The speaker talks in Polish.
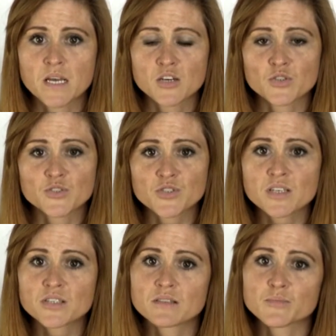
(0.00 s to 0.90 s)

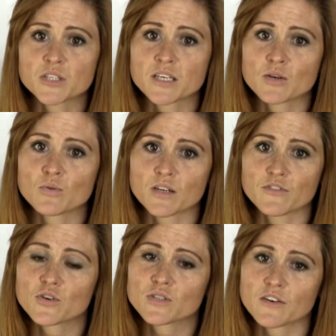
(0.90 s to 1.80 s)
Rozstrzygnięcie przetargu na
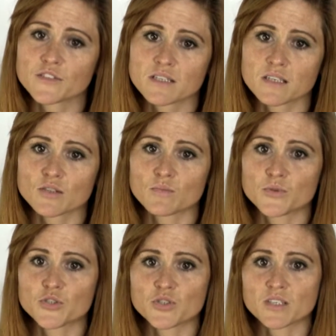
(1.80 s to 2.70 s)
wykonawcę
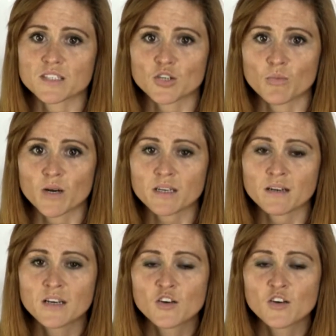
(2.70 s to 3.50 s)
nastąpi 30 maja.